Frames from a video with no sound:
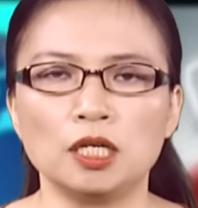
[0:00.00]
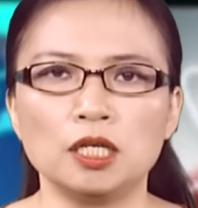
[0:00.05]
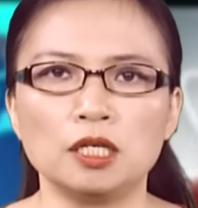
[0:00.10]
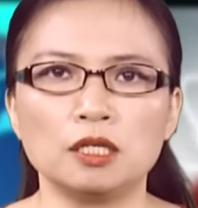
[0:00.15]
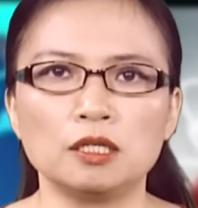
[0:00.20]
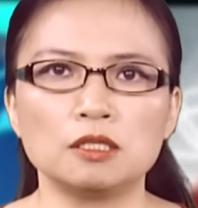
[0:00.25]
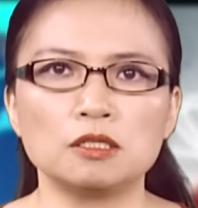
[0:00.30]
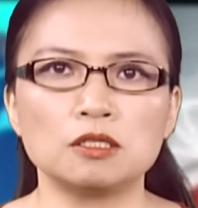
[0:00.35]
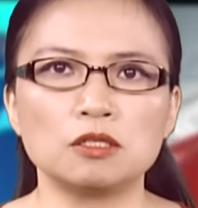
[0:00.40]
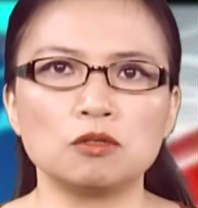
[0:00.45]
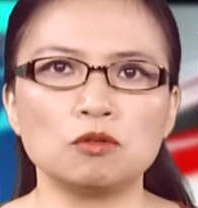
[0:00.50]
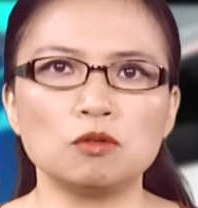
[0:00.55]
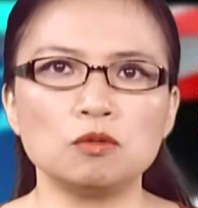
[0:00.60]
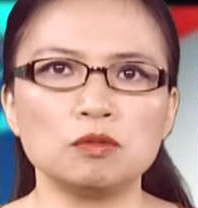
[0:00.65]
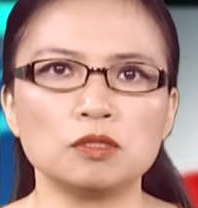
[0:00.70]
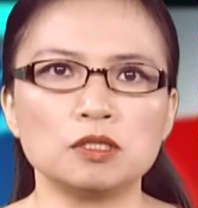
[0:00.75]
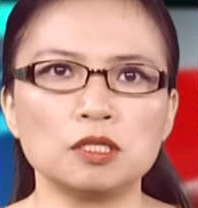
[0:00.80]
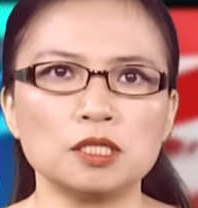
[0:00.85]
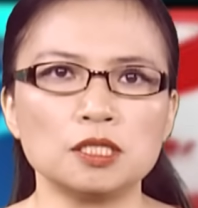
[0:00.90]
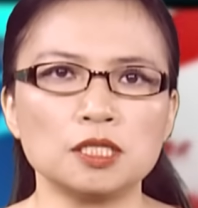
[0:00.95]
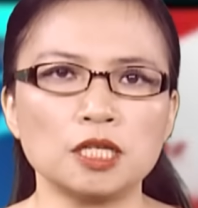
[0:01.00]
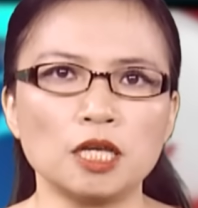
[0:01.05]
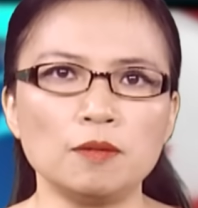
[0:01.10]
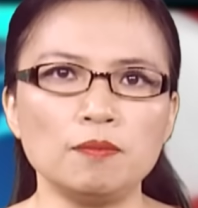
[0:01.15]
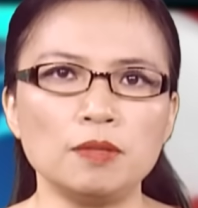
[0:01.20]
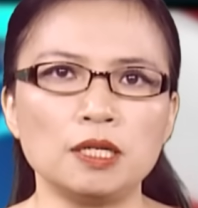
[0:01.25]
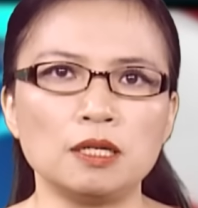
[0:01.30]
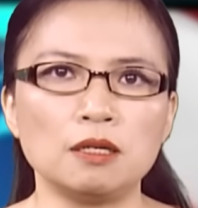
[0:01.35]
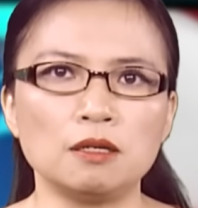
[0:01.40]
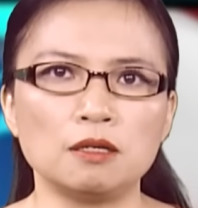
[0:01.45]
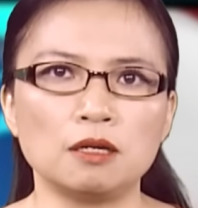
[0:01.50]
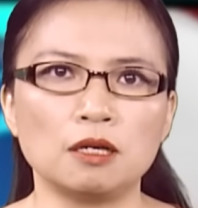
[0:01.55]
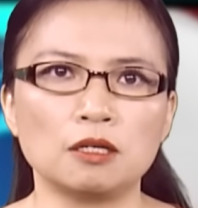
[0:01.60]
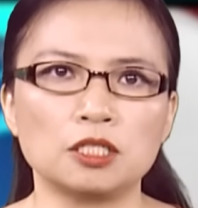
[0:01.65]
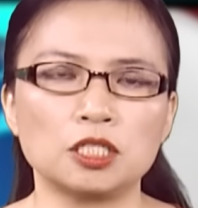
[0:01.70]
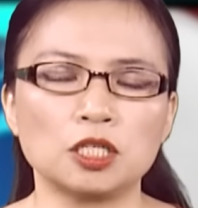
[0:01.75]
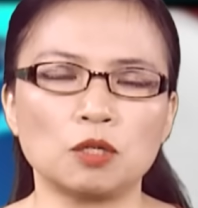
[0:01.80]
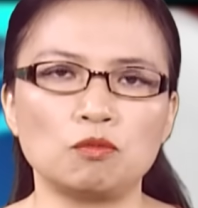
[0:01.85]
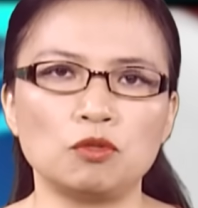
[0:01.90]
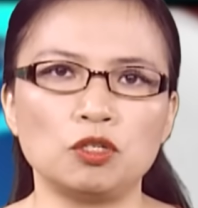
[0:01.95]
khi cư dân Úc rất dễ bị lừa
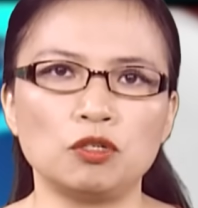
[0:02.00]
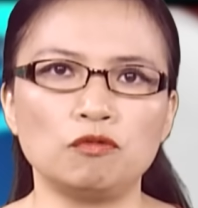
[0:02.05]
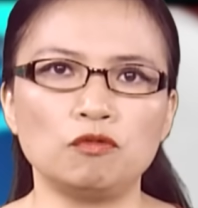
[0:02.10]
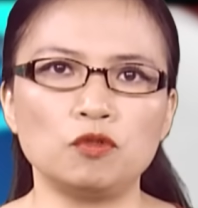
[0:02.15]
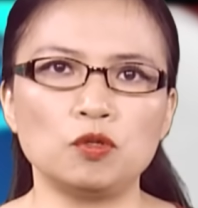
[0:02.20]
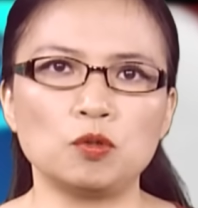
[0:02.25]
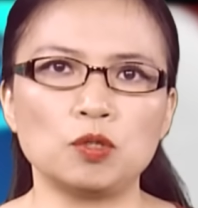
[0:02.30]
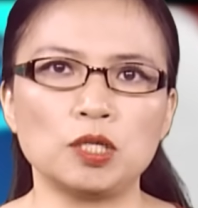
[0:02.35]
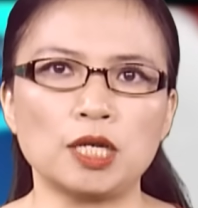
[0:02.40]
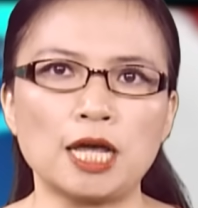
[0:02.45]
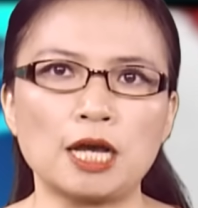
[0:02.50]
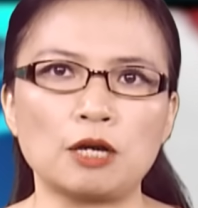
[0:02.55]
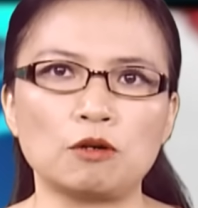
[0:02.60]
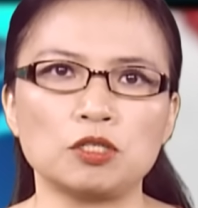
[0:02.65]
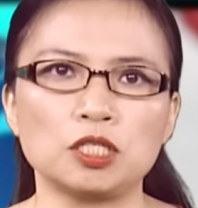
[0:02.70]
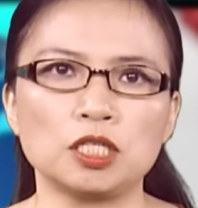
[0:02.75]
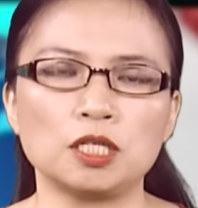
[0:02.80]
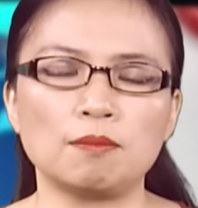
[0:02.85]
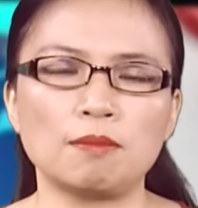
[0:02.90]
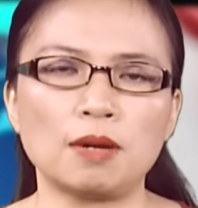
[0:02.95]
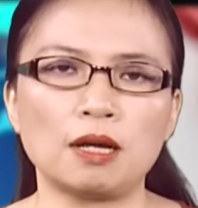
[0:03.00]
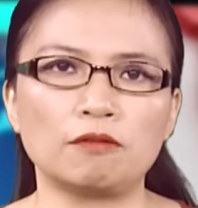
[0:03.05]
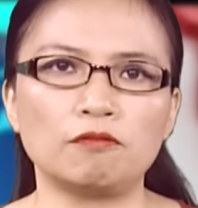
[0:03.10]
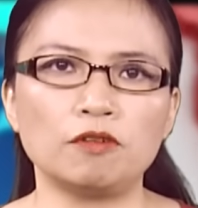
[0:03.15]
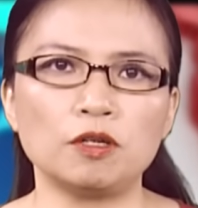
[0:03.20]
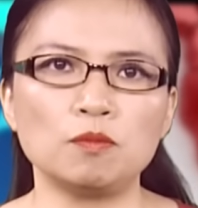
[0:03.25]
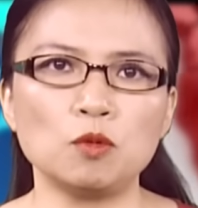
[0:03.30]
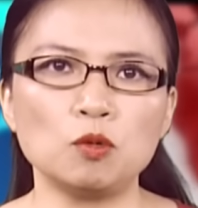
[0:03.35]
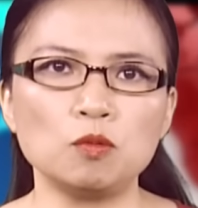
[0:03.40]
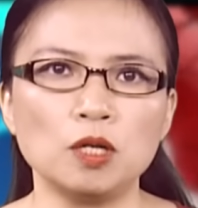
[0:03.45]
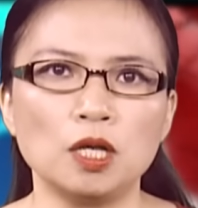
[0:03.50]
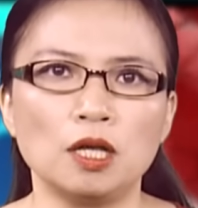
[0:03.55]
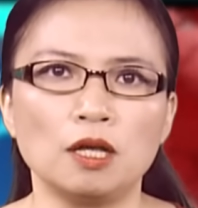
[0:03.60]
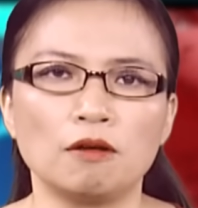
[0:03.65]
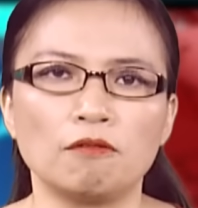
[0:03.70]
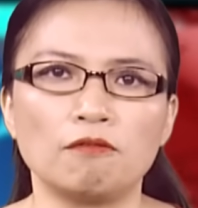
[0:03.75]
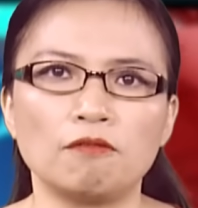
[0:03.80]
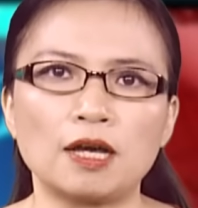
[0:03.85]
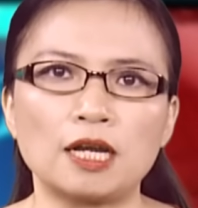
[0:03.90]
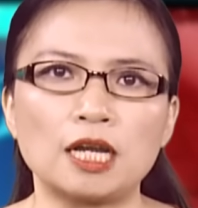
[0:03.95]
trong những vụ lừa đảo trên mạng Facebook
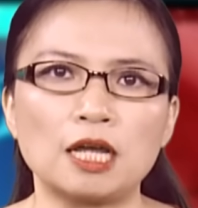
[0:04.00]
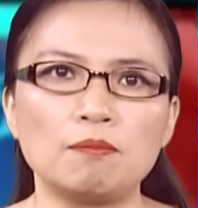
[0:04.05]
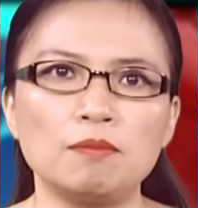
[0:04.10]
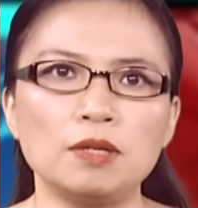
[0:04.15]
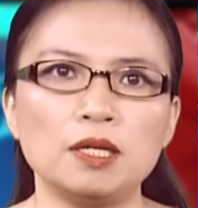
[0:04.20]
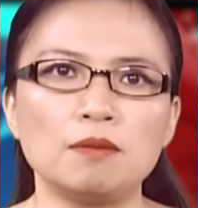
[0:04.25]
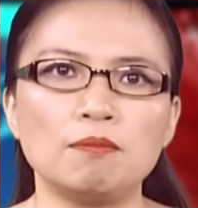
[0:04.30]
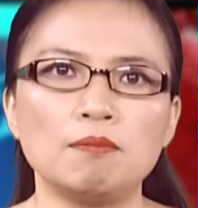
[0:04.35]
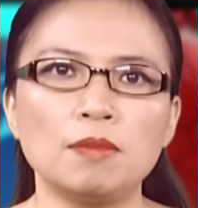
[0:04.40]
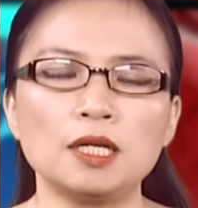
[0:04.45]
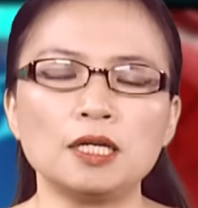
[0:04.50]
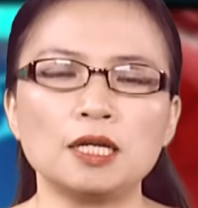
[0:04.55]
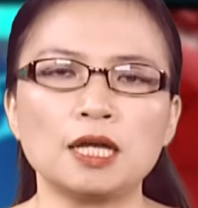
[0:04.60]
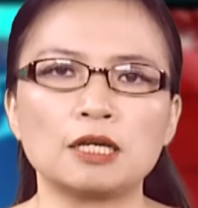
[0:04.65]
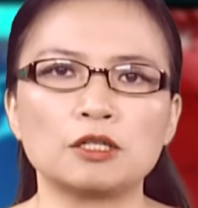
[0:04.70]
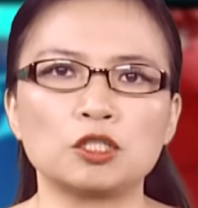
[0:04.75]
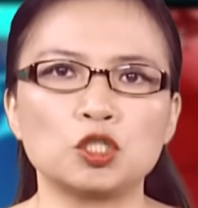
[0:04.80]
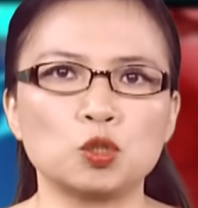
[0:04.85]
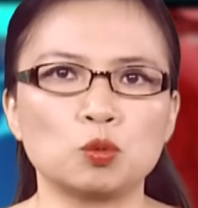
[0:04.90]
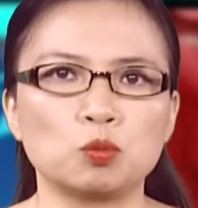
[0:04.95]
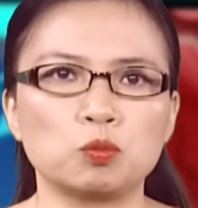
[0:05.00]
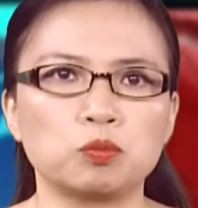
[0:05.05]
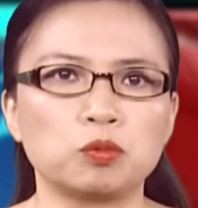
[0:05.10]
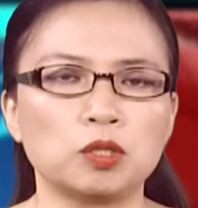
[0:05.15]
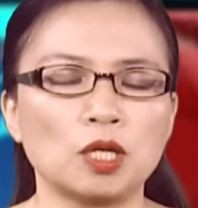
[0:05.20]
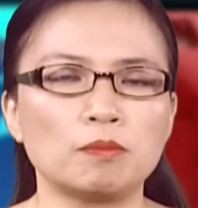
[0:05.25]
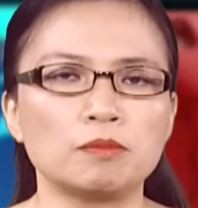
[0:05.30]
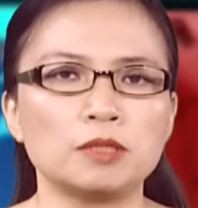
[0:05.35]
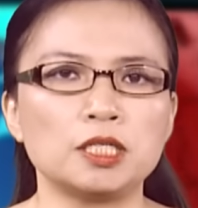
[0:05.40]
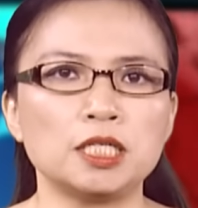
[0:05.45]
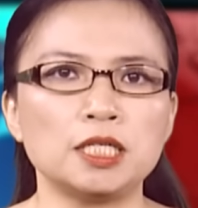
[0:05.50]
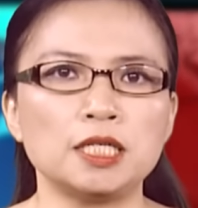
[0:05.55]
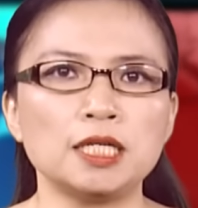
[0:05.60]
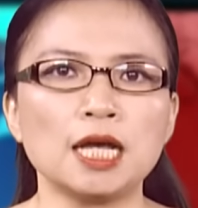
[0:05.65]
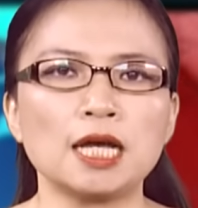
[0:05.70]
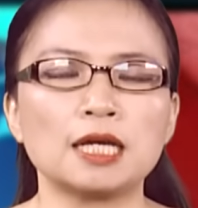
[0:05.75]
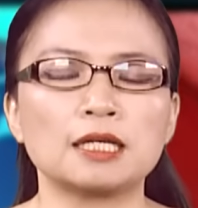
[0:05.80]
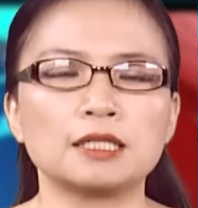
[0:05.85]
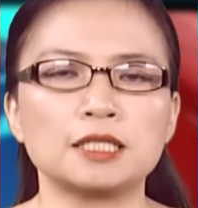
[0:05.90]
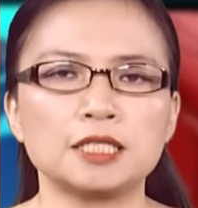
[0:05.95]
và đã bị mất hàng chục, thậm
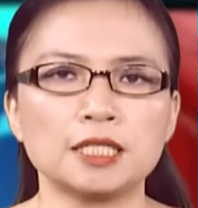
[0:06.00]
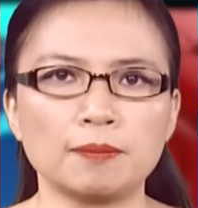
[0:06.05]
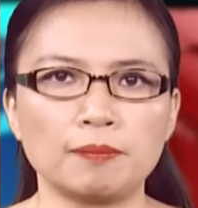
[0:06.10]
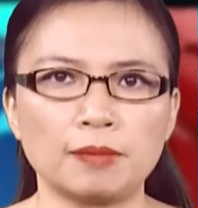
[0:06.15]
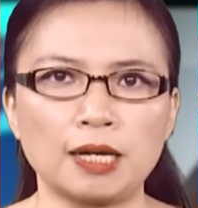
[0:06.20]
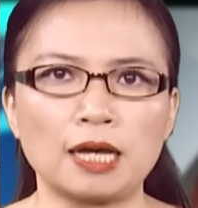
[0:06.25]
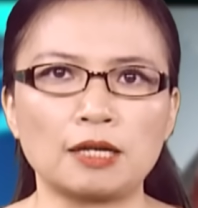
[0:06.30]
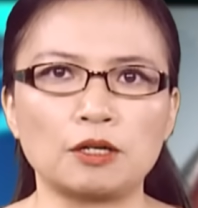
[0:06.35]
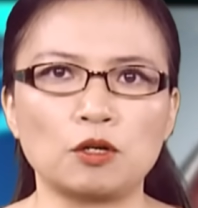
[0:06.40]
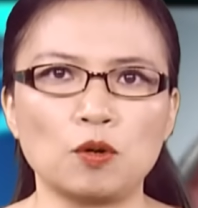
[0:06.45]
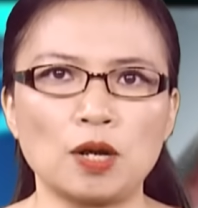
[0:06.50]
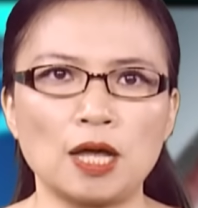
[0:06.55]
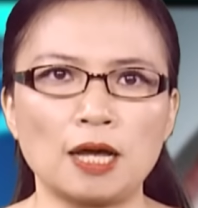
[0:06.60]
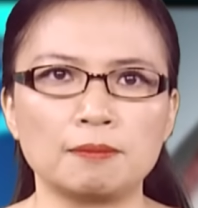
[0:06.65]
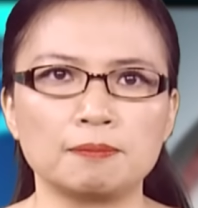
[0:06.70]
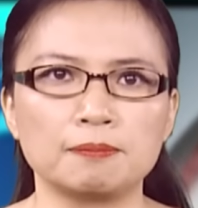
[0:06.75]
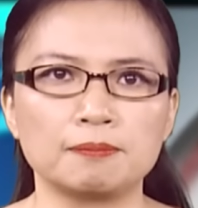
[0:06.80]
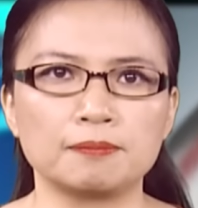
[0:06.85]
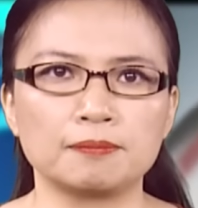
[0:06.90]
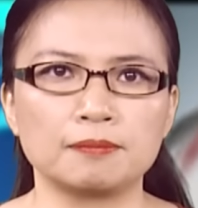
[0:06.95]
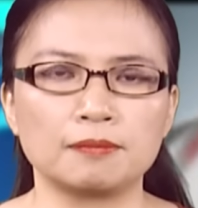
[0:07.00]
chí hàng trăm ngàn đô la.